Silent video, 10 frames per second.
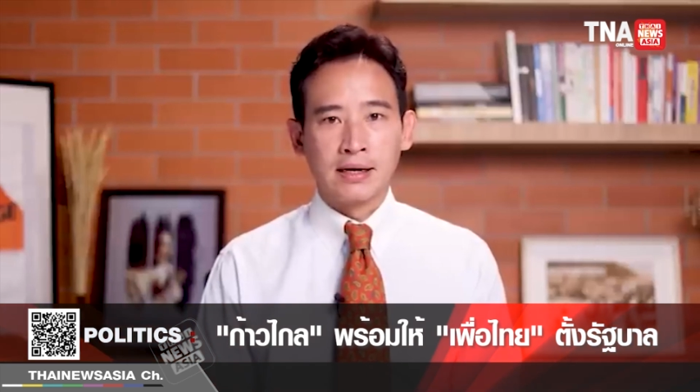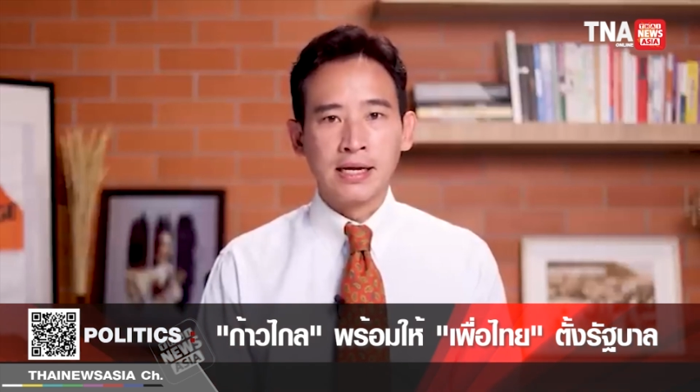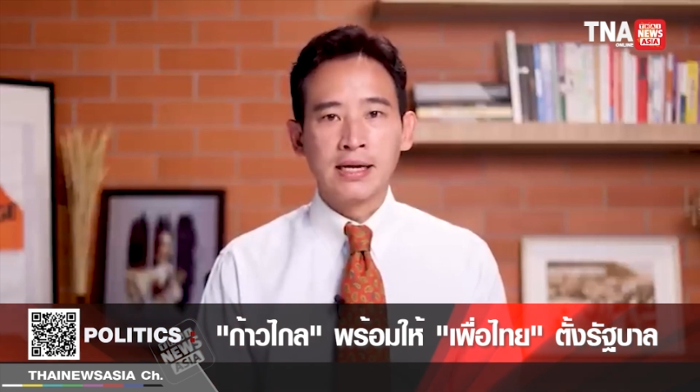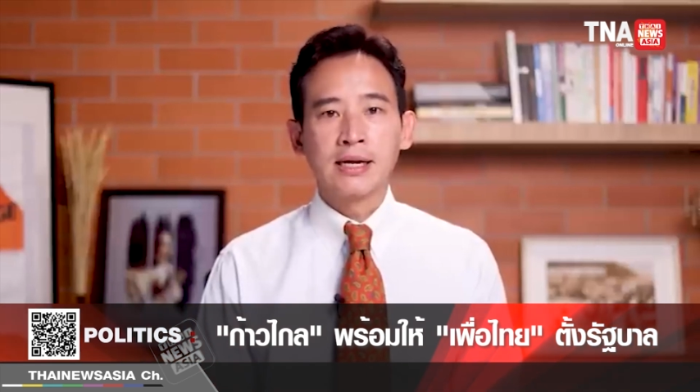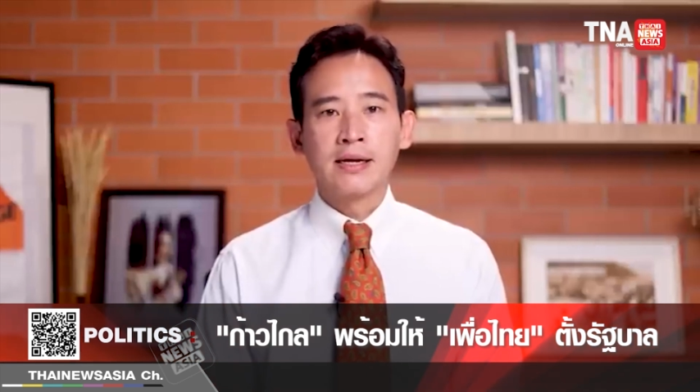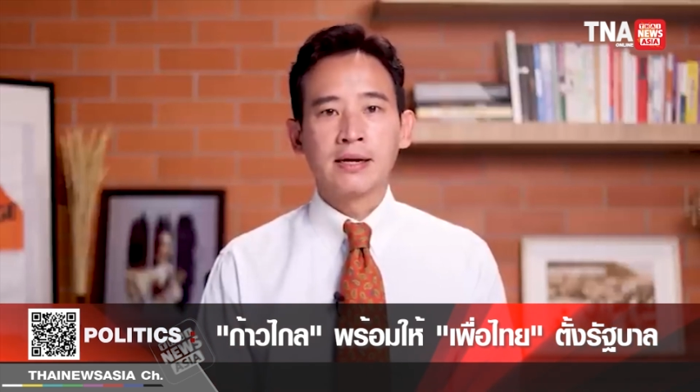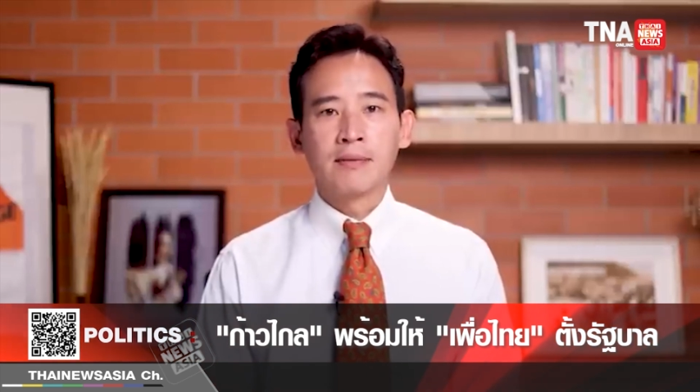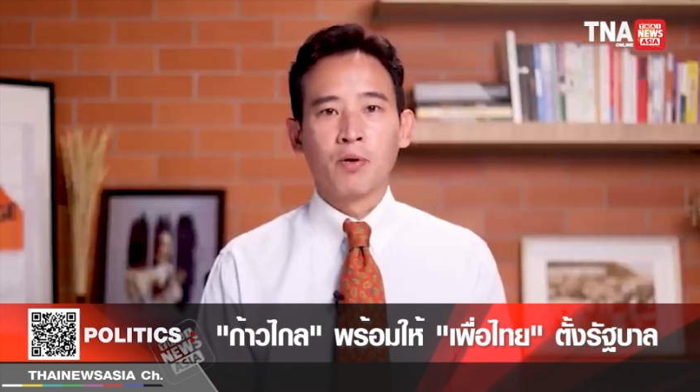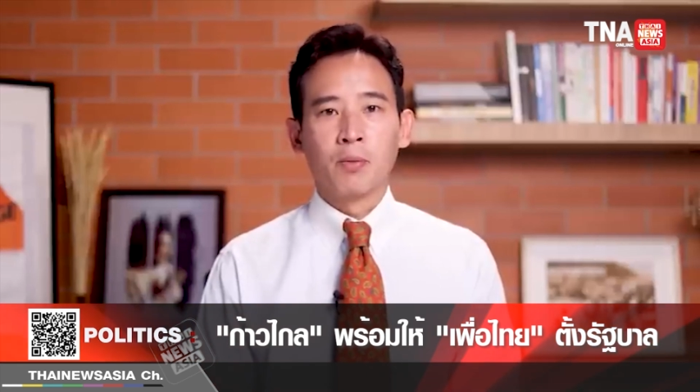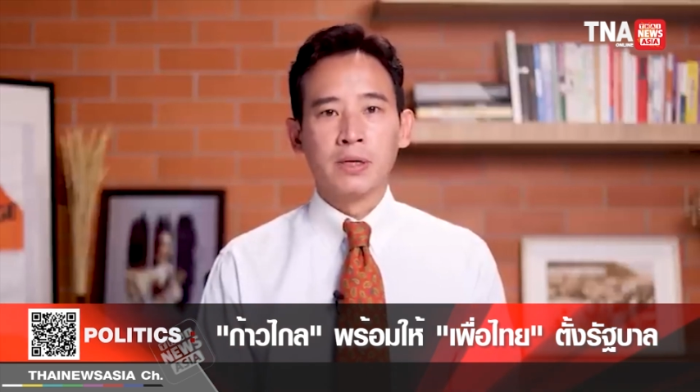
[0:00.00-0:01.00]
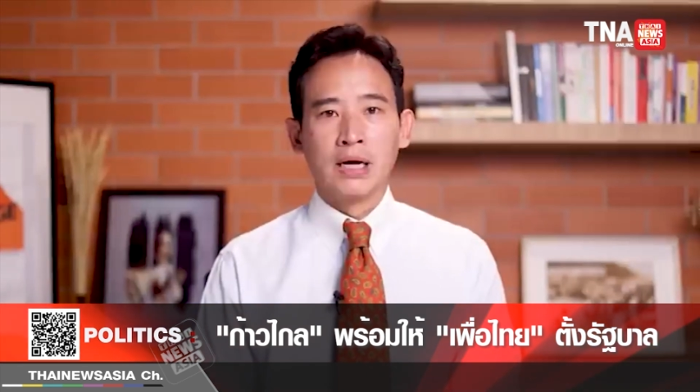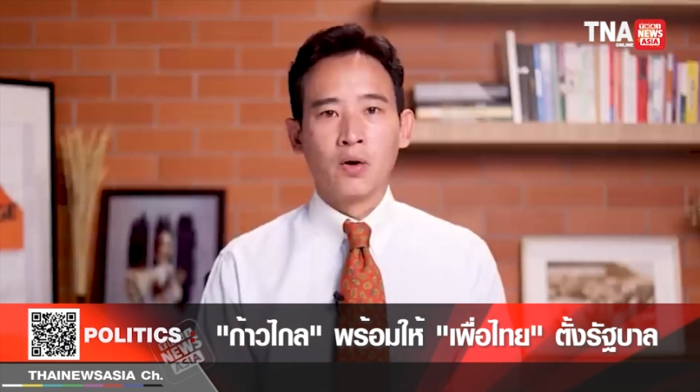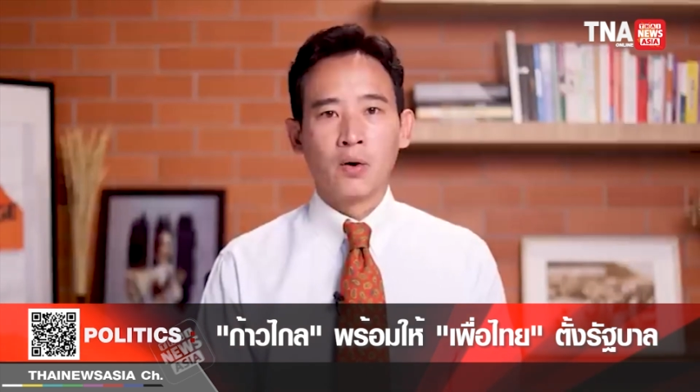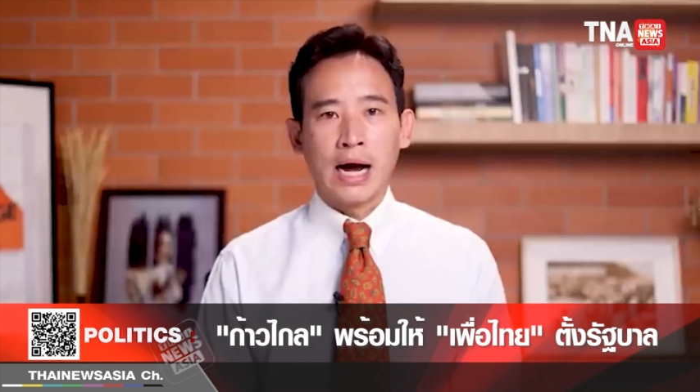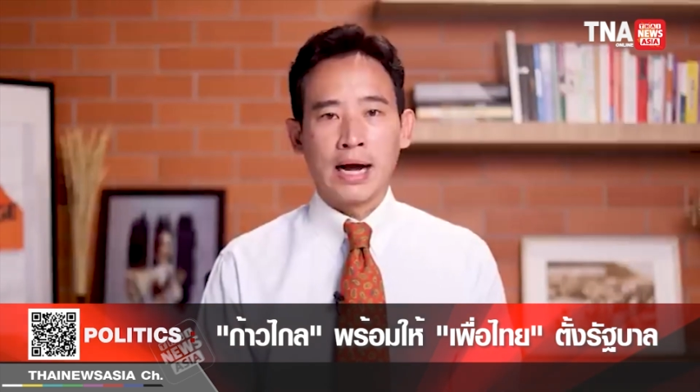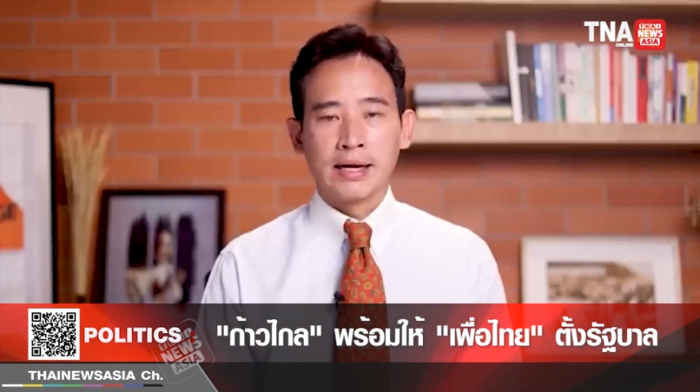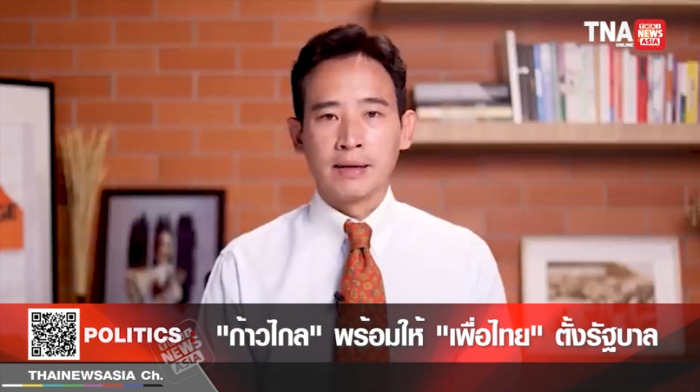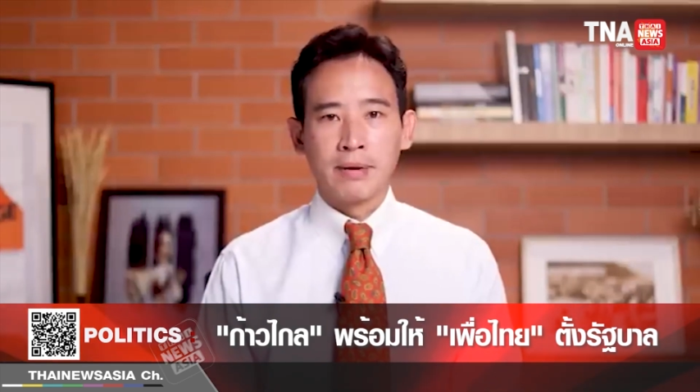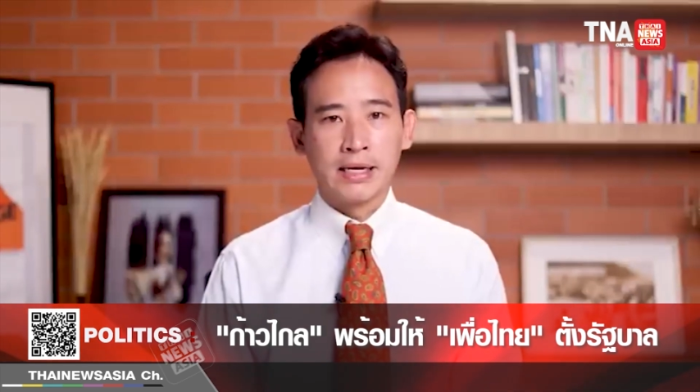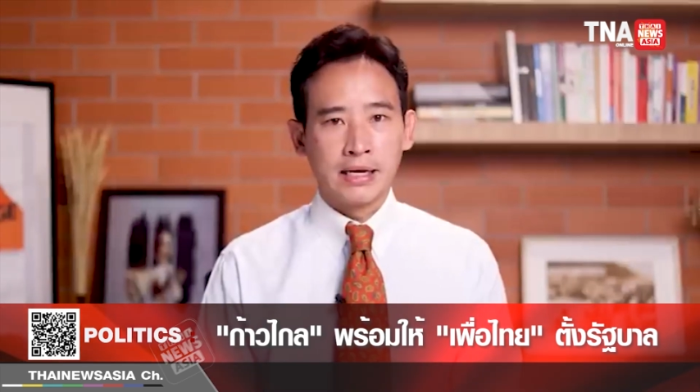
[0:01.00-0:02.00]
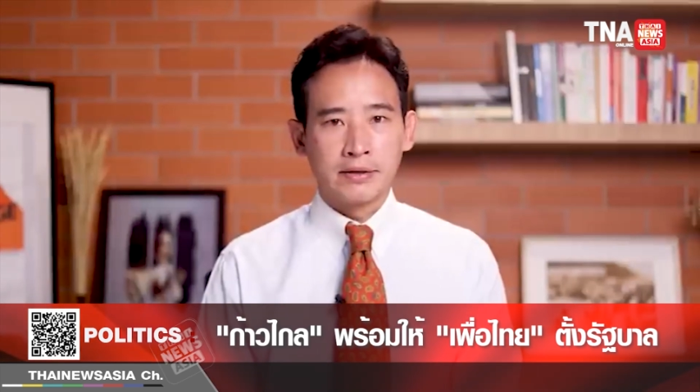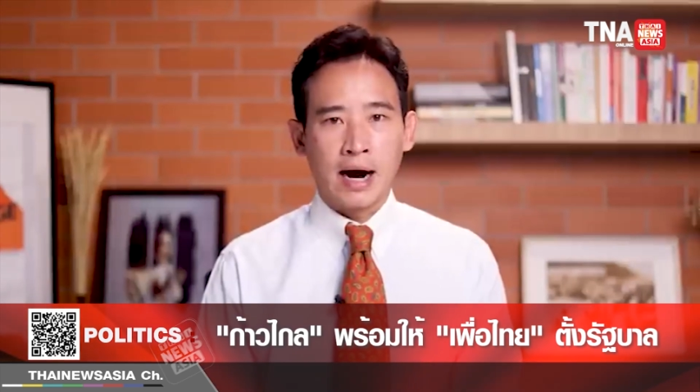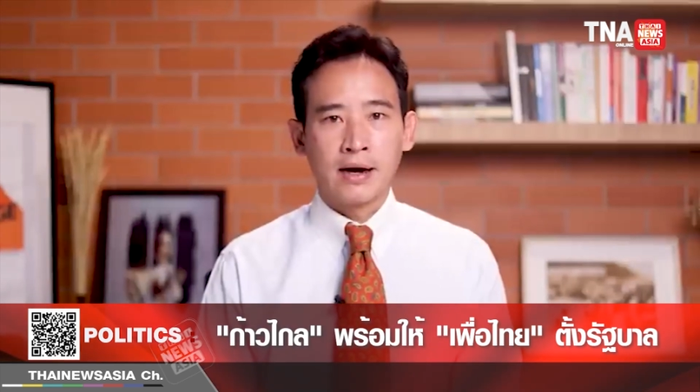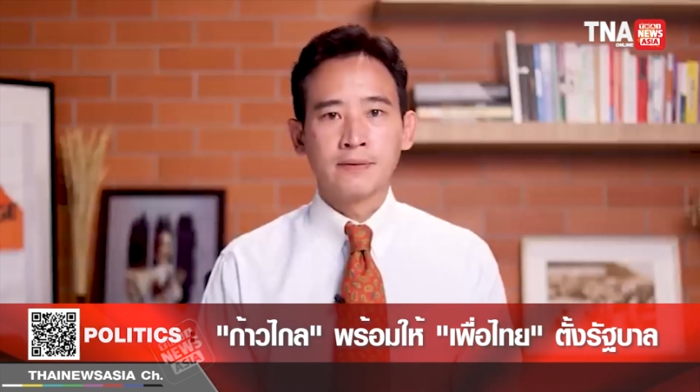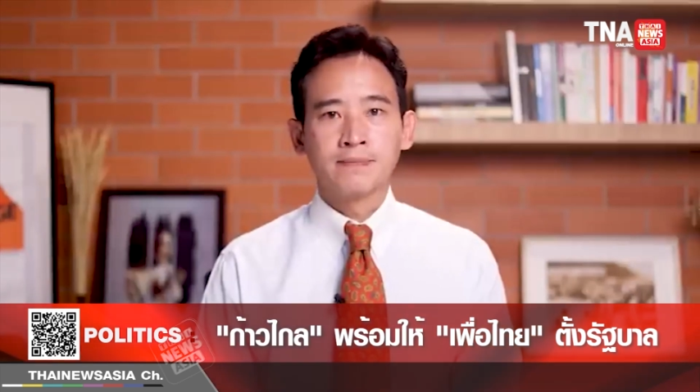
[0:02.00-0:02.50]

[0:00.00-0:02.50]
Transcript: นี้ผมเหลือโอกาสอีกไม่กี่ครั้ง